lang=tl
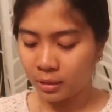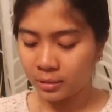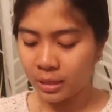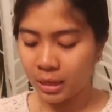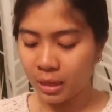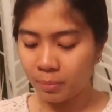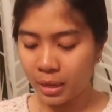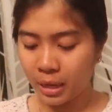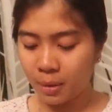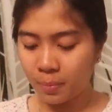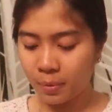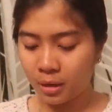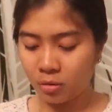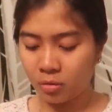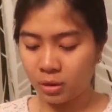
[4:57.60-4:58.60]
Kasi
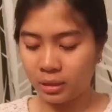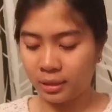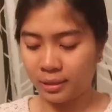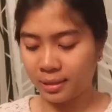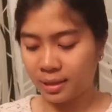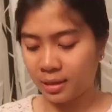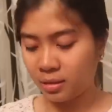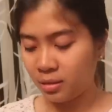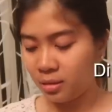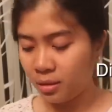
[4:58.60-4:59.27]
nag-makeup ako kanina.